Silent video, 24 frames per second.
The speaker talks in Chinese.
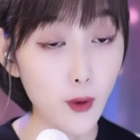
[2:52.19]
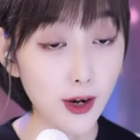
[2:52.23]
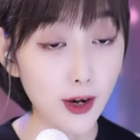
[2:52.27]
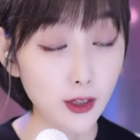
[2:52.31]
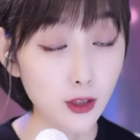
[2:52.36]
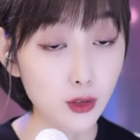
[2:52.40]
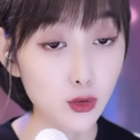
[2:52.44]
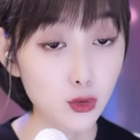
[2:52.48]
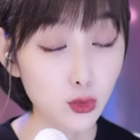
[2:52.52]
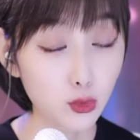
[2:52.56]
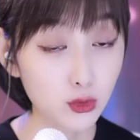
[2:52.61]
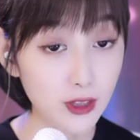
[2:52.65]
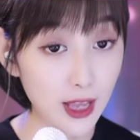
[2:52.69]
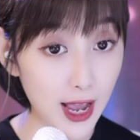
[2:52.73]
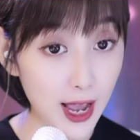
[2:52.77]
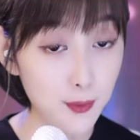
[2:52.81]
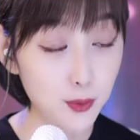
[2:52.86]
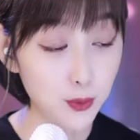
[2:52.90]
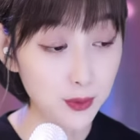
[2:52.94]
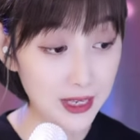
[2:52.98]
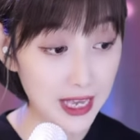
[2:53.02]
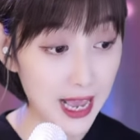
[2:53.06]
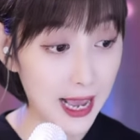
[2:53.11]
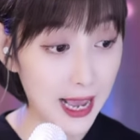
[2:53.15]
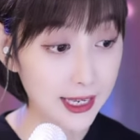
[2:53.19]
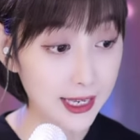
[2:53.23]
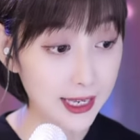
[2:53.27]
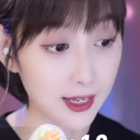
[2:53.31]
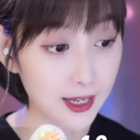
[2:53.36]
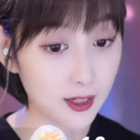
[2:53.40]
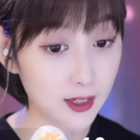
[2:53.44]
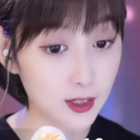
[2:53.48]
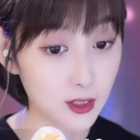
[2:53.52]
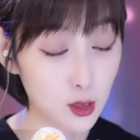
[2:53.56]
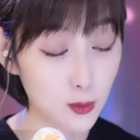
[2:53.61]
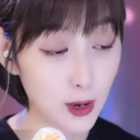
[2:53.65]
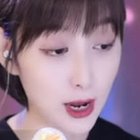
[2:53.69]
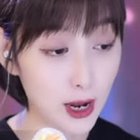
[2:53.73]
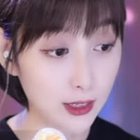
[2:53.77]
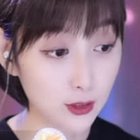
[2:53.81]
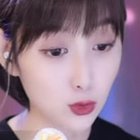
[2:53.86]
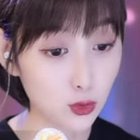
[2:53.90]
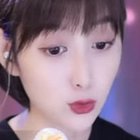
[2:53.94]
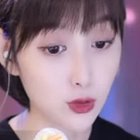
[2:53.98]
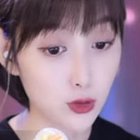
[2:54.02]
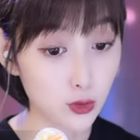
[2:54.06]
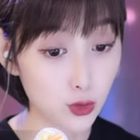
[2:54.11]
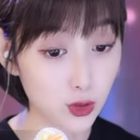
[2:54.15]
我那玩意儿送你还不便宜，
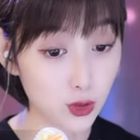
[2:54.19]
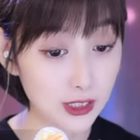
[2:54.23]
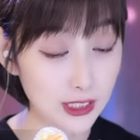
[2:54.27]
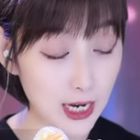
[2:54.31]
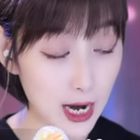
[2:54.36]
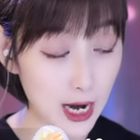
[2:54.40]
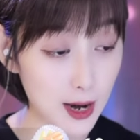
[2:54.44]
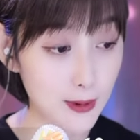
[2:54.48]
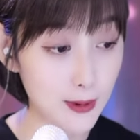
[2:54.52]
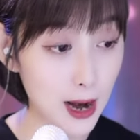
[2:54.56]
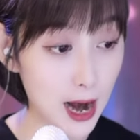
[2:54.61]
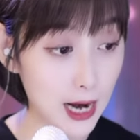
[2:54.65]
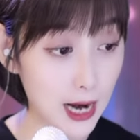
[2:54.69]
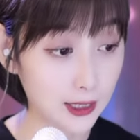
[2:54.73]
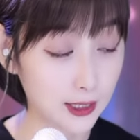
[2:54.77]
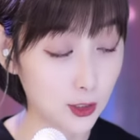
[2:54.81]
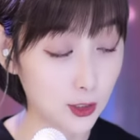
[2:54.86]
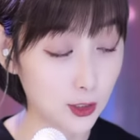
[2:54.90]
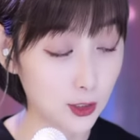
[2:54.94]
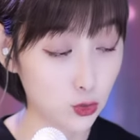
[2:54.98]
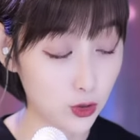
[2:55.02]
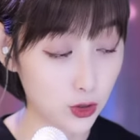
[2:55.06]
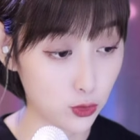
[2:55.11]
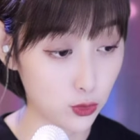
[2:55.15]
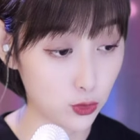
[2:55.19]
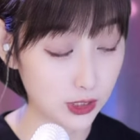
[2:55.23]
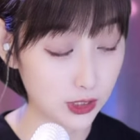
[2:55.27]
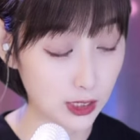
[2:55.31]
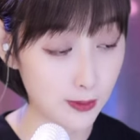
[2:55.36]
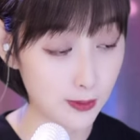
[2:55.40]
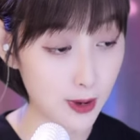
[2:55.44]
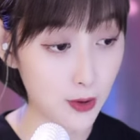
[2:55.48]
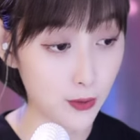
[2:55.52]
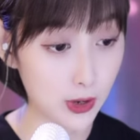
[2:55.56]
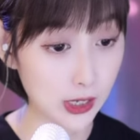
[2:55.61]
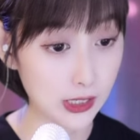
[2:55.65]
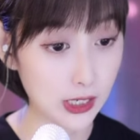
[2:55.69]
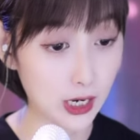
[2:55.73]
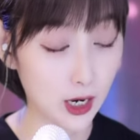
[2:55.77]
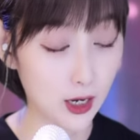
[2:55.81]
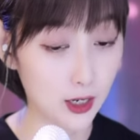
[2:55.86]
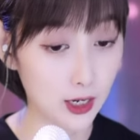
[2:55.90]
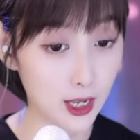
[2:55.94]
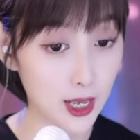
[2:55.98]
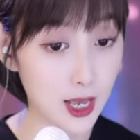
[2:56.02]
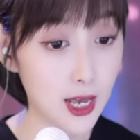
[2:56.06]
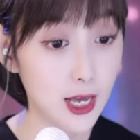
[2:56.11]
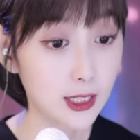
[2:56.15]
是吧？旭许说千儿八的，送你说几百
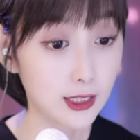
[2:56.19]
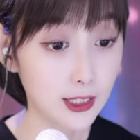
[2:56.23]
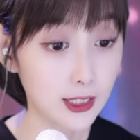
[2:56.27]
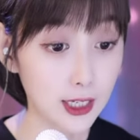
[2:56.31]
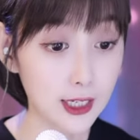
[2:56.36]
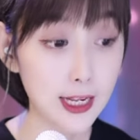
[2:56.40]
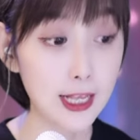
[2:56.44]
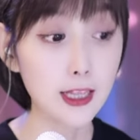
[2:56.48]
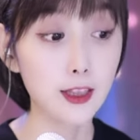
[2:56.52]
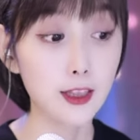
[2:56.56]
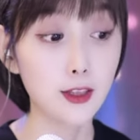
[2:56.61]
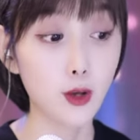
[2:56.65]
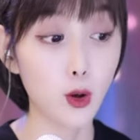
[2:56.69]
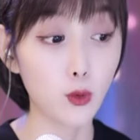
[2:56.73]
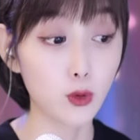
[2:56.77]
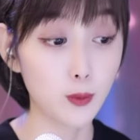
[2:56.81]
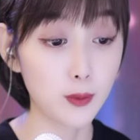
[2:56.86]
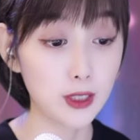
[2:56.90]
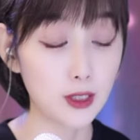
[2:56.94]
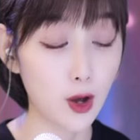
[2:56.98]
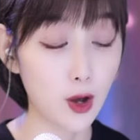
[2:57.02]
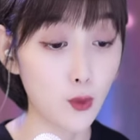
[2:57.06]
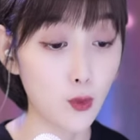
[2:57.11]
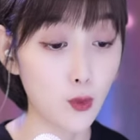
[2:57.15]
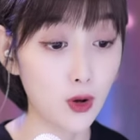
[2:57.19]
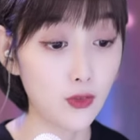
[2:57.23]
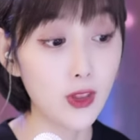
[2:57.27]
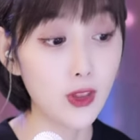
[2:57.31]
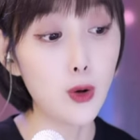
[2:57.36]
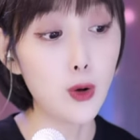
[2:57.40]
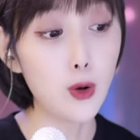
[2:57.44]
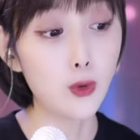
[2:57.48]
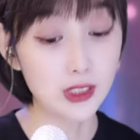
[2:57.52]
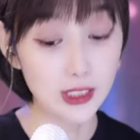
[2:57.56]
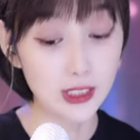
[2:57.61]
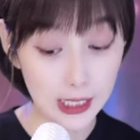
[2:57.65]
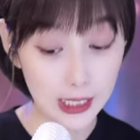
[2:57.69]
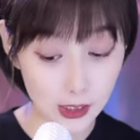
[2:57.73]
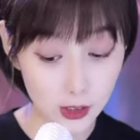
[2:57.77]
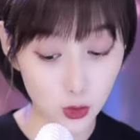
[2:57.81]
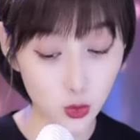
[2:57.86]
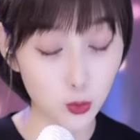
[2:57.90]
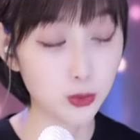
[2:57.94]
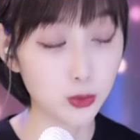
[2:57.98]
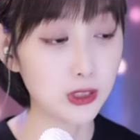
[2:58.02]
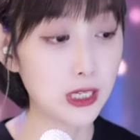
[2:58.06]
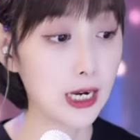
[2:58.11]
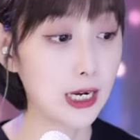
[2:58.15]
块钱的。他连屌都没屌我，那我
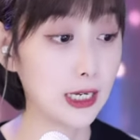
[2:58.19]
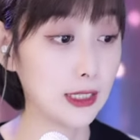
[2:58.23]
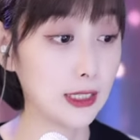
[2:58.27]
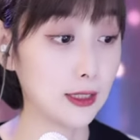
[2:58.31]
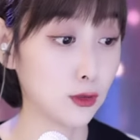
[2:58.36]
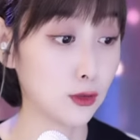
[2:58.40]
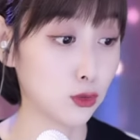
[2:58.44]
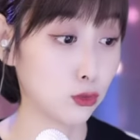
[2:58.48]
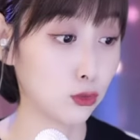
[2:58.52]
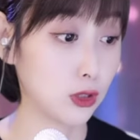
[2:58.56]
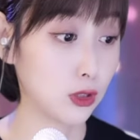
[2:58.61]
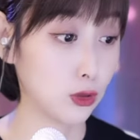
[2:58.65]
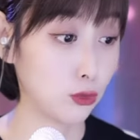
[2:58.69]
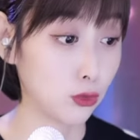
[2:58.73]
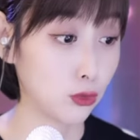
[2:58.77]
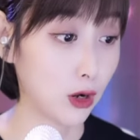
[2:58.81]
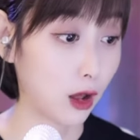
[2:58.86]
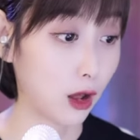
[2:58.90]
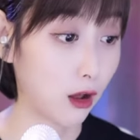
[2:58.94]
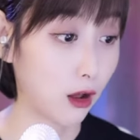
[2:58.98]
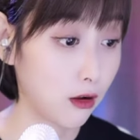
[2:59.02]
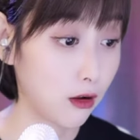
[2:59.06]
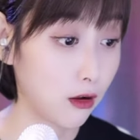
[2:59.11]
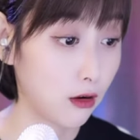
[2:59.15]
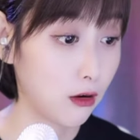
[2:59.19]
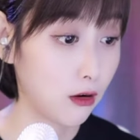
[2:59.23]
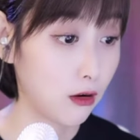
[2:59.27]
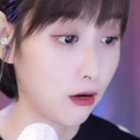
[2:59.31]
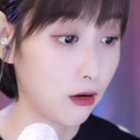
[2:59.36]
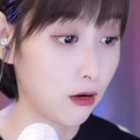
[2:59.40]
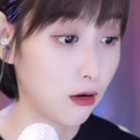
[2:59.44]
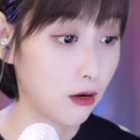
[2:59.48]
下次就不想给他送礼物了，